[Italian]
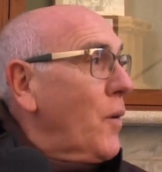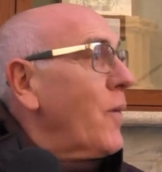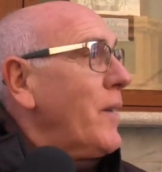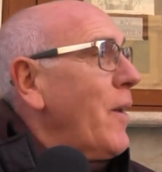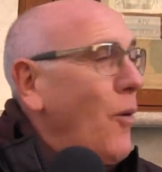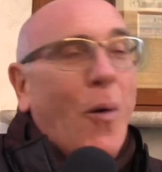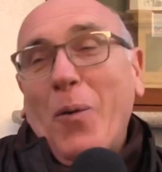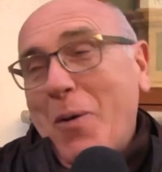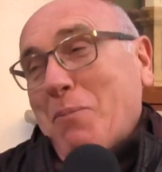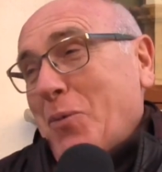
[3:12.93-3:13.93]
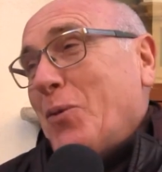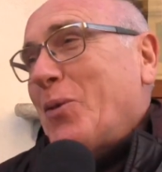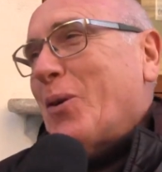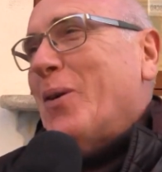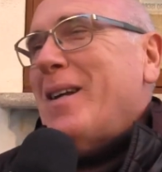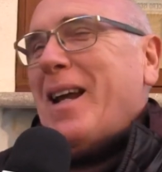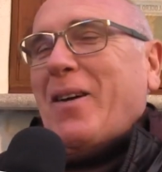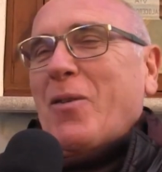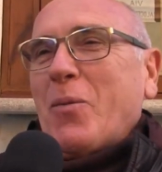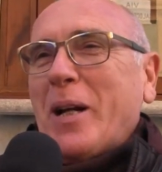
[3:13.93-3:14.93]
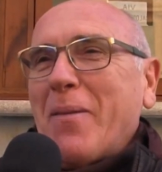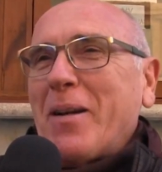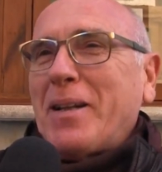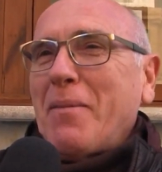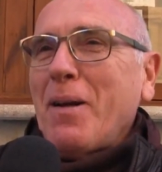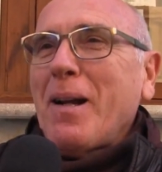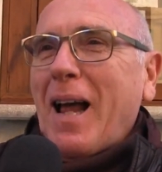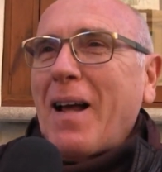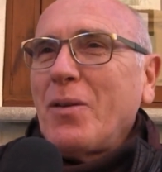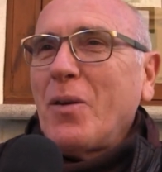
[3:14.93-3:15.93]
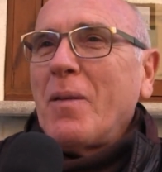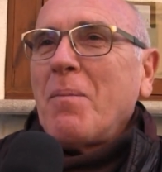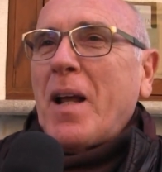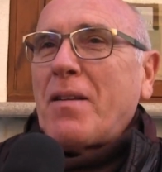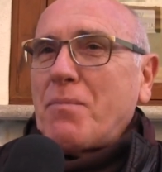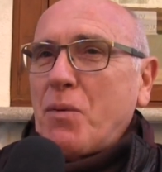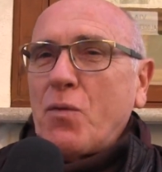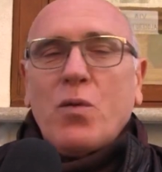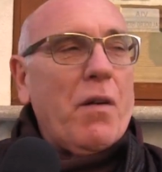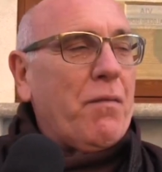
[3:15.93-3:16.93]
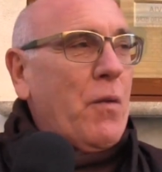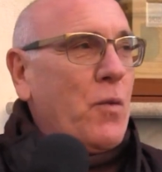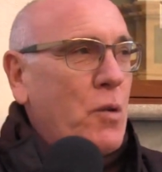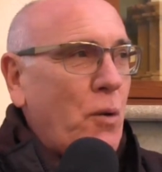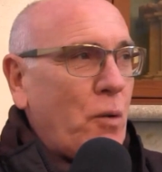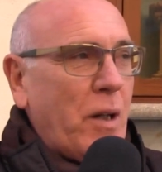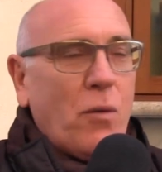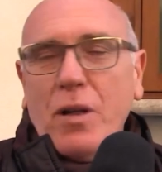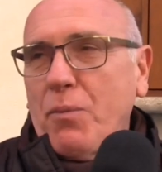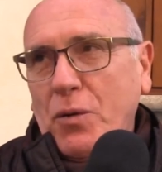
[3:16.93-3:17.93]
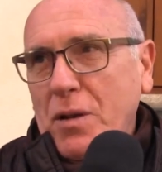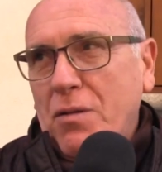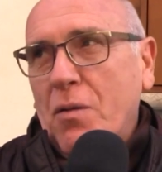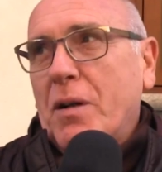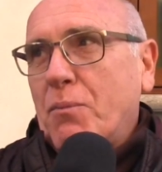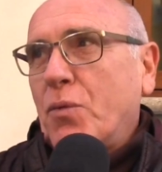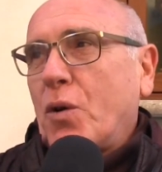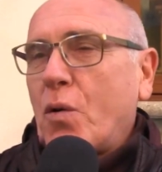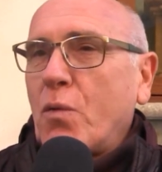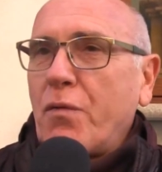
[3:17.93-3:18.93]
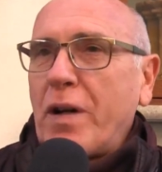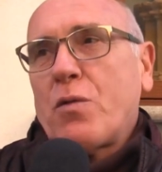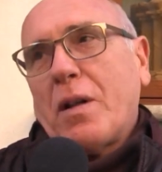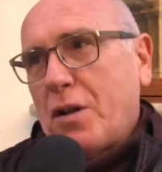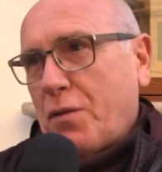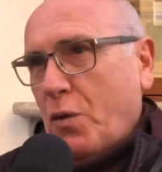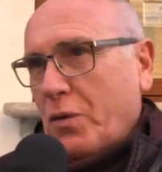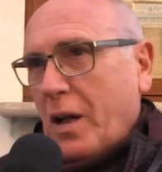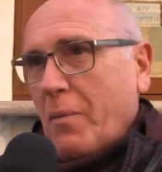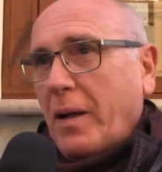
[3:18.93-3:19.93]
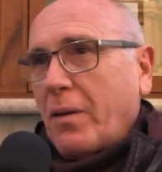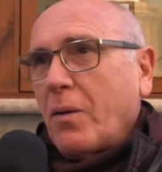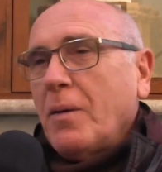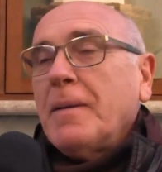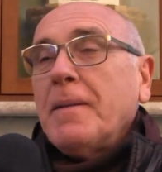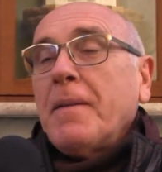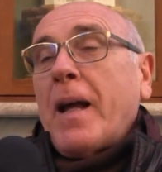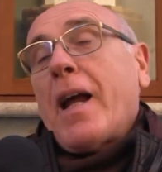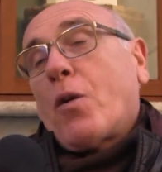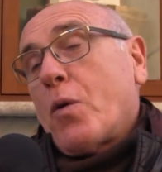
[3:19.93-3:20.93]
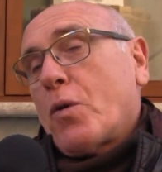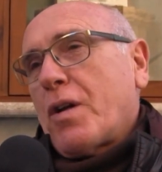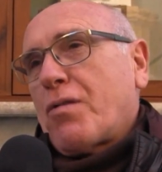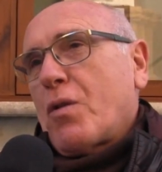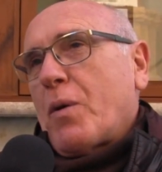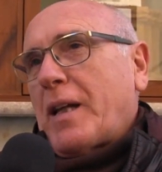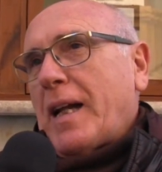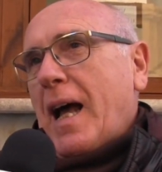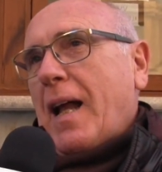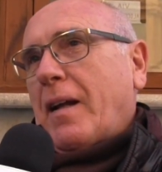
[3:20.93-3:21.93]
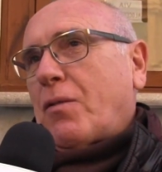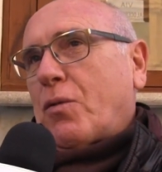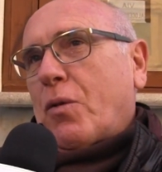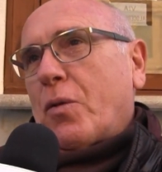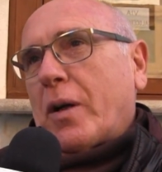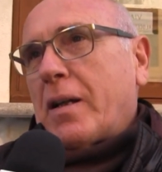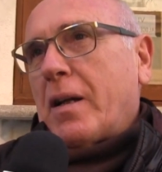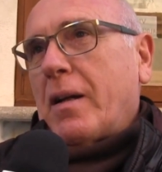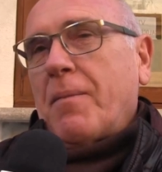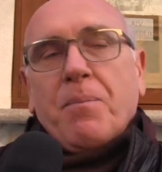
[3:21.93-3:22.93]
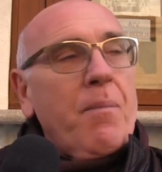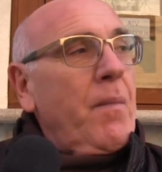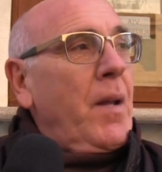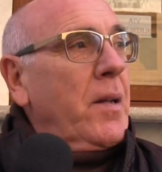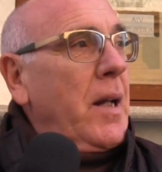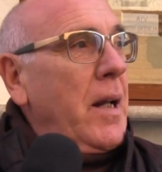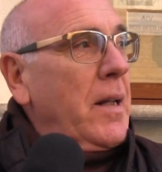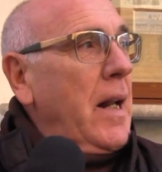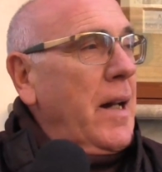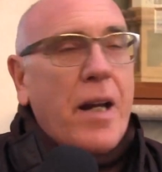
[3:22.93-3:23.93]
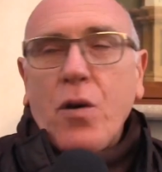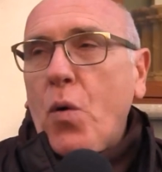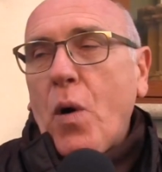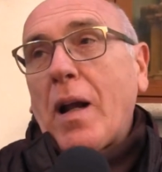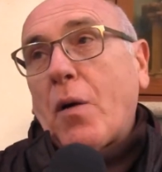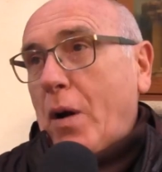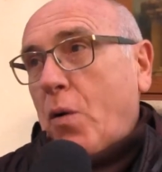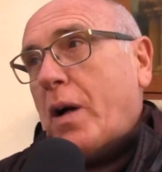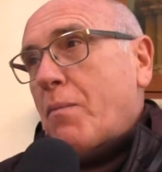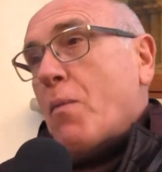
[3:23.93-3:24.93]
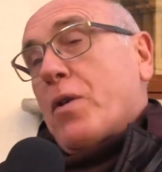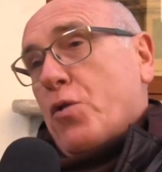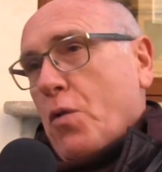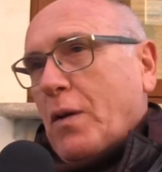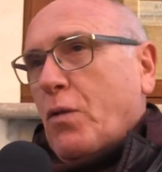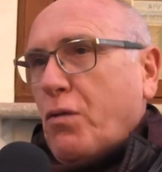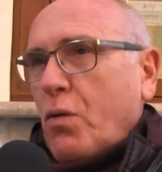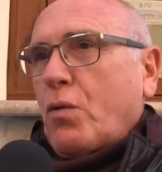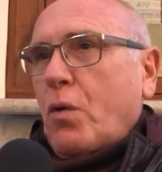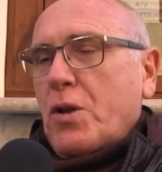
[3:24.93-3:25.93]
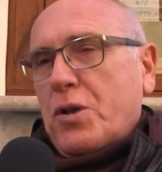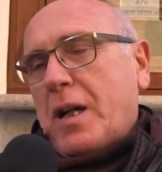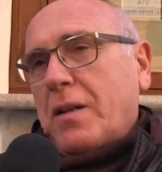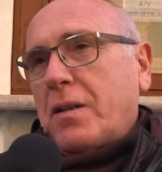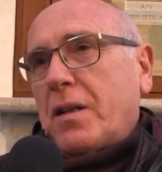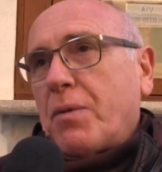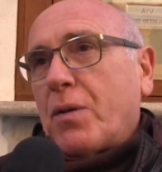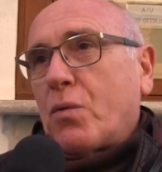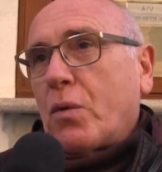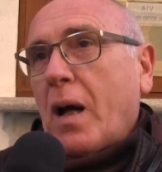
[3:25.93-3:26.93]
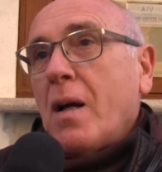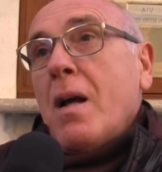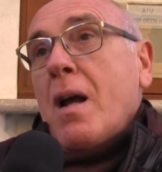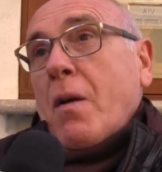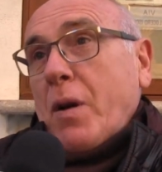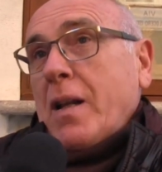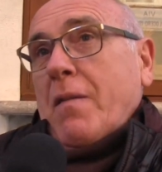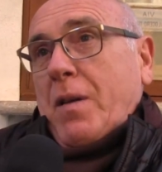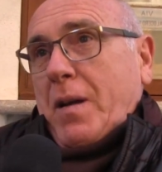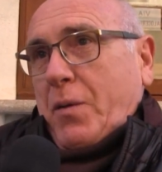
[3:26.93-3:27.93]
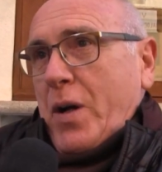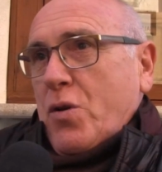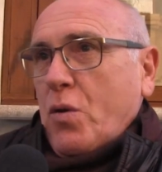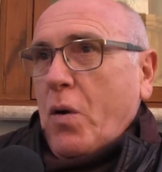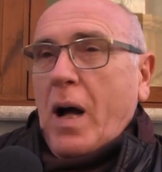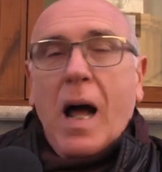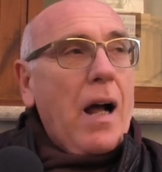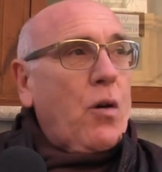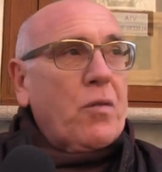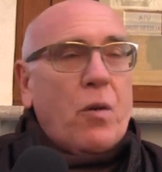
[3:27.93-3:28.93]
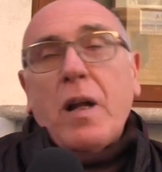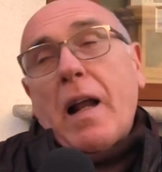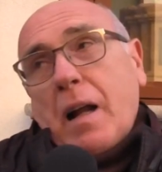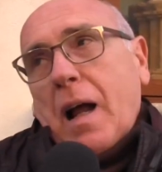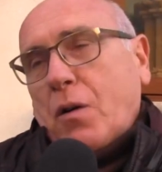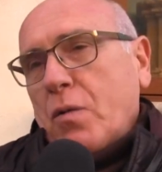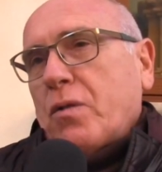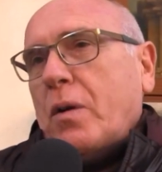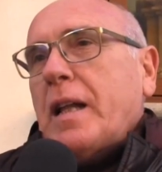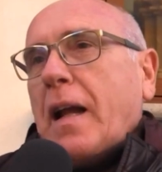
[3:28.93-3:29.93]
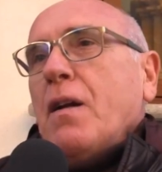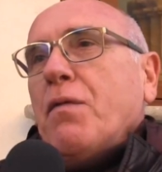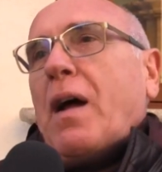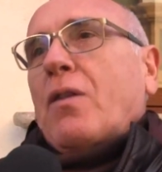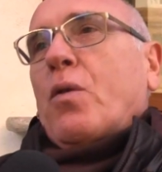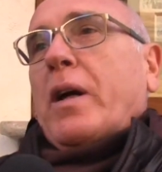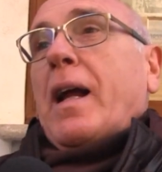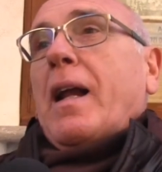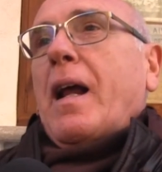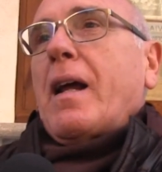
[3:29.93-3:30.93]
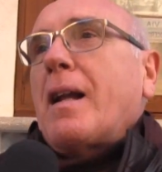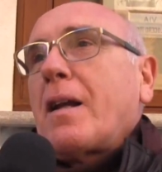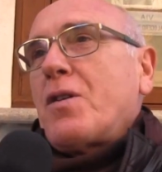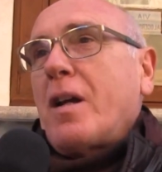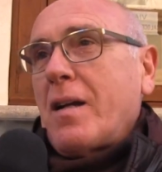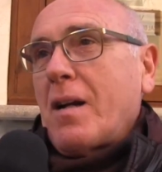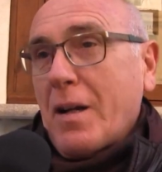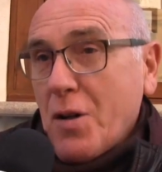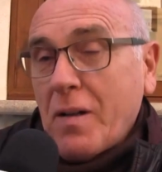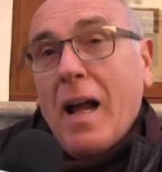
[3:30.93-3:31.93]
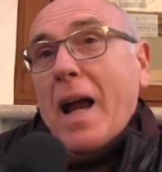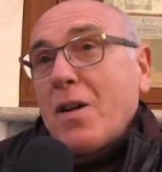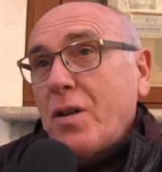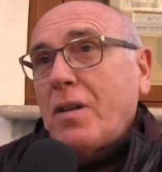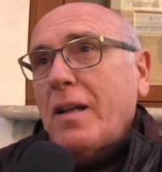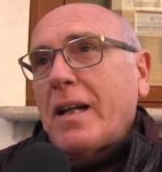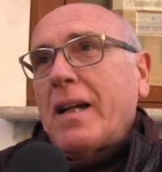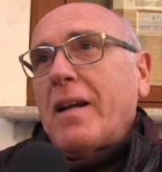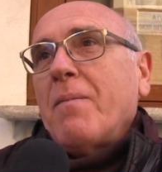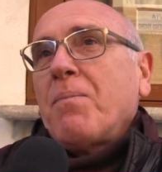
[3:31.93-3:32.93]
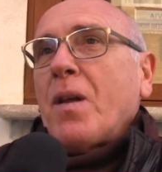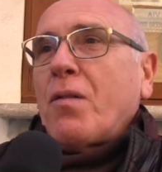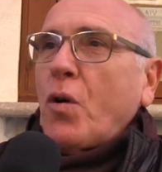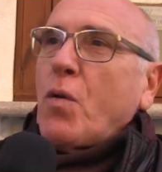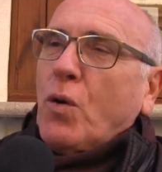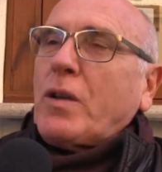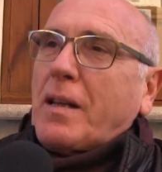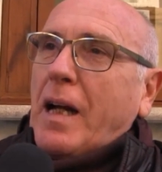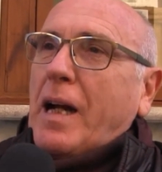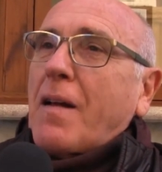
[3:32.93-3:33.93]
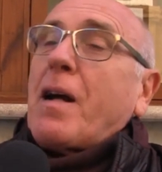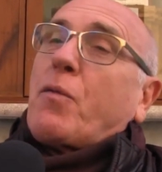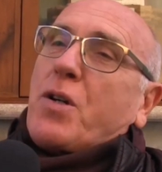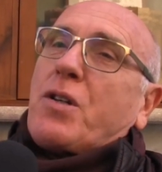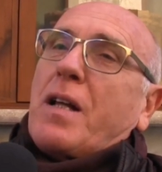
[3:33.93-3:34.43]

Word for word: del loro appunto economicamente parlando e si è provveduto a fare uno sportello di protezione appunto con un vetro antisfondamento pavimento e con lo stesso materiale attorno che di, di, del legno uguale a quello che abbiamo ritrovato sotto gli strati di pittura. Quindi eh, questo ha a, consolidare, a, consolidare, il fatto che la, eh, la, la città e i cittadini sono molto attaccati a queste